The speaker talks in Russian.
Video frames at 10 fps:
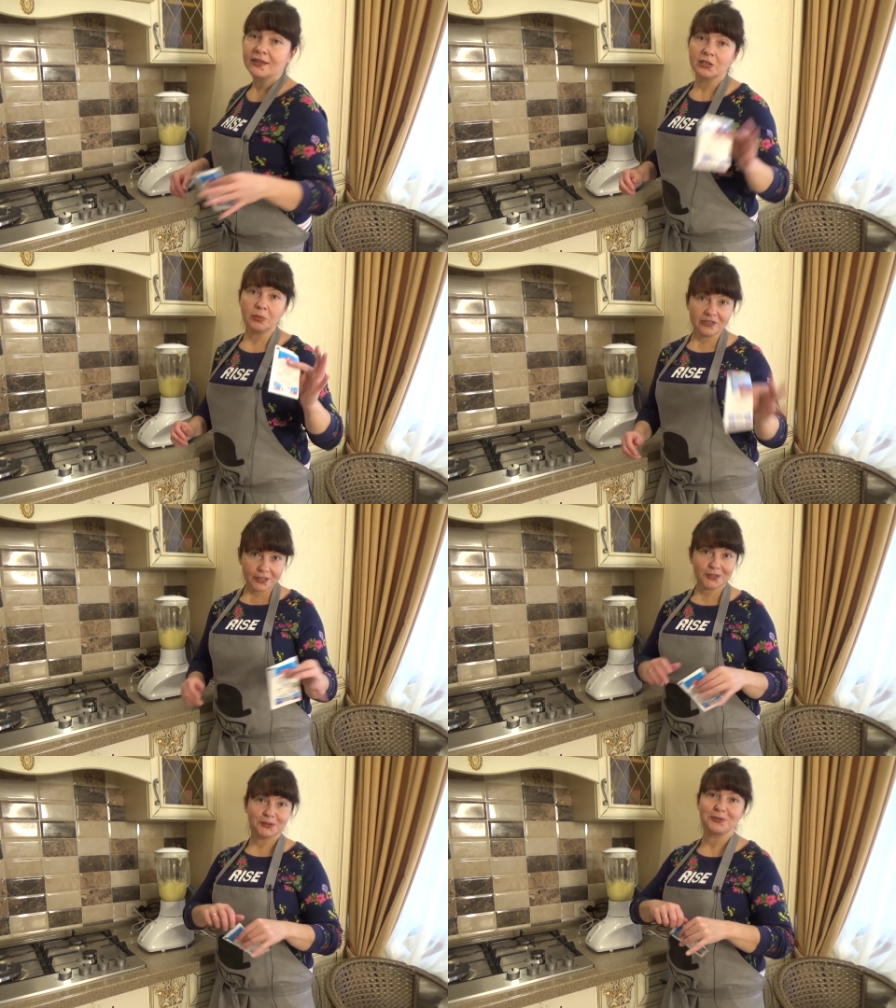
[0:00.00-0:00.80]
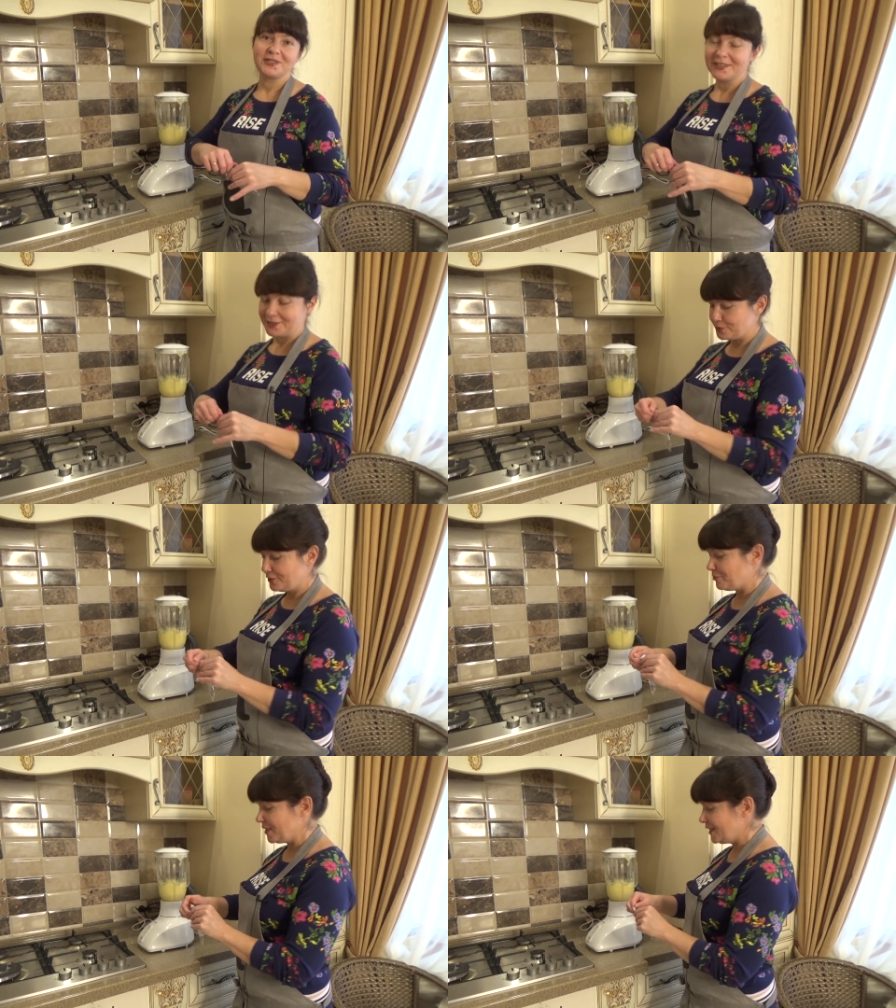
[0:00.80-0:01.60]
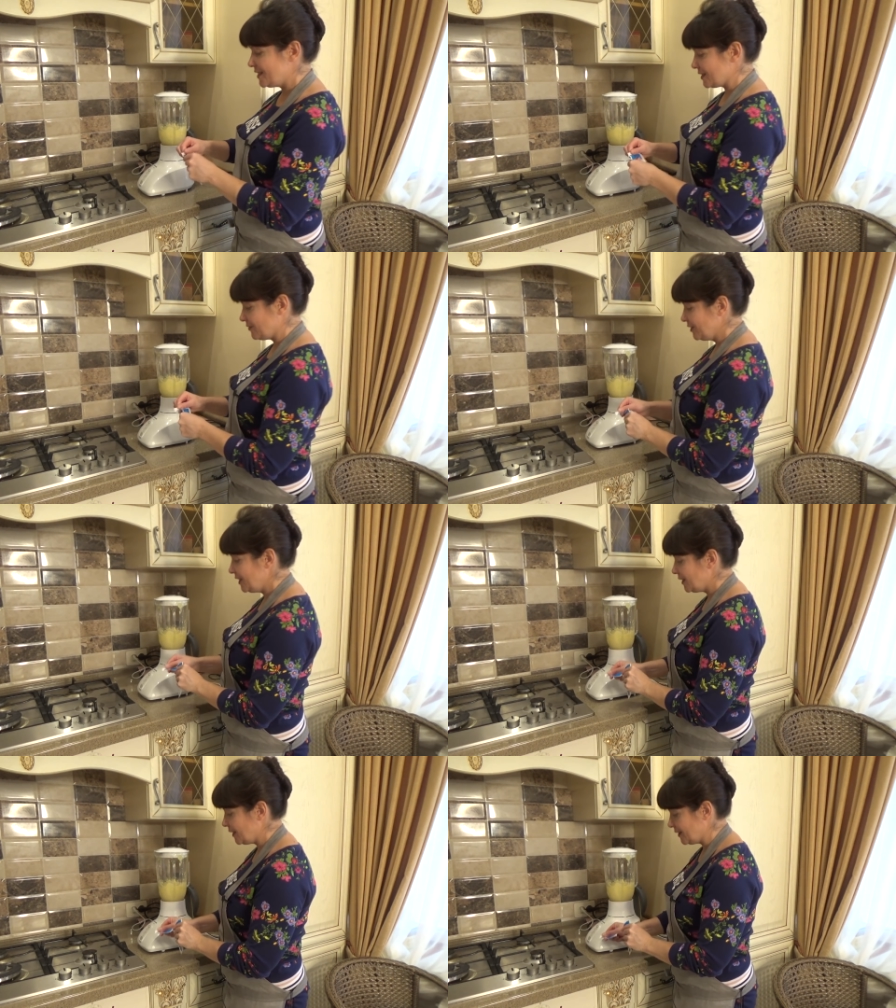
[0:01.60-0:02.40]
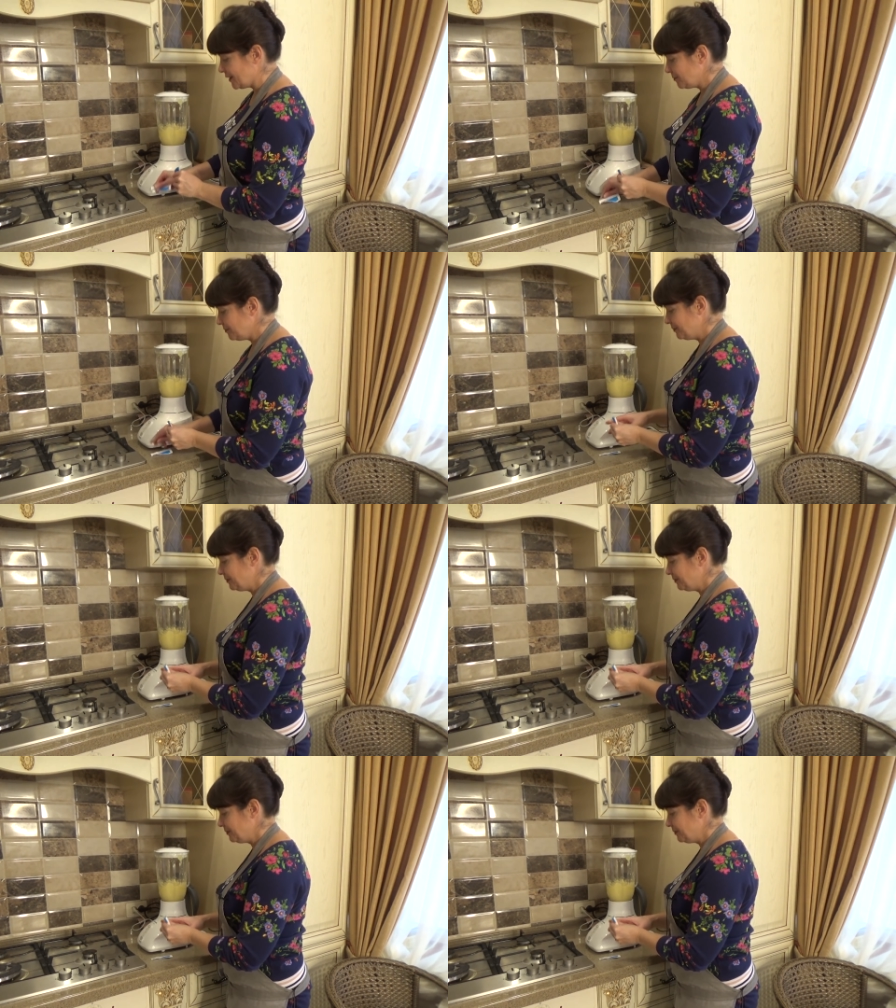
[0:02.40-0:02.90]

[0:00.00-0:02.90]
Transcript: Добавляю, друзья, сюда пакетик ванилина.